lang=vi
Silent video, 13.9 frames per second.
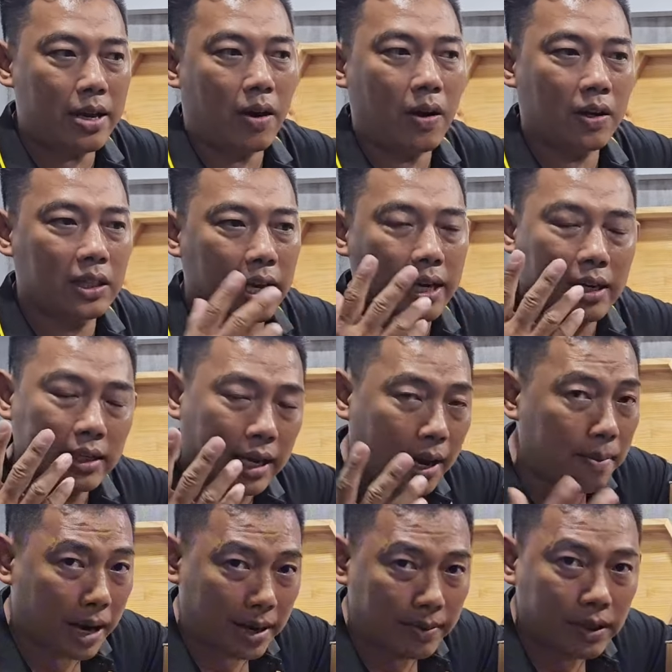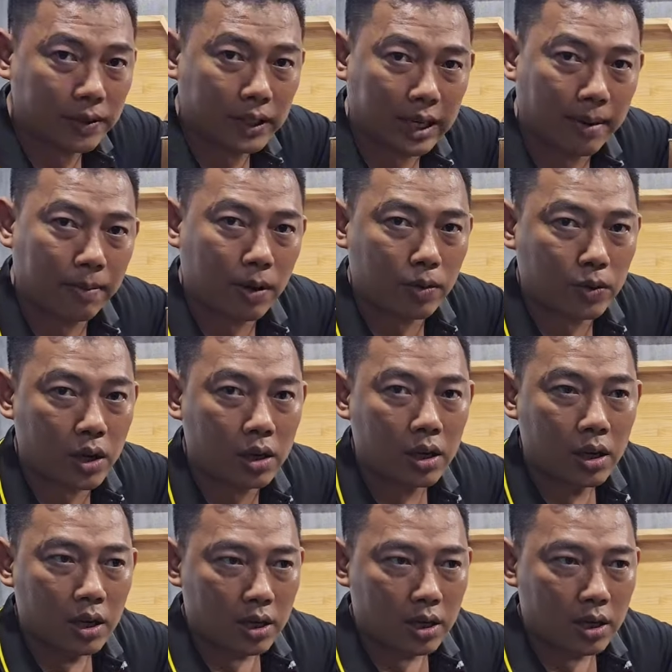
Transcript: dòi có thể nó chạy 70 phần trăm công suất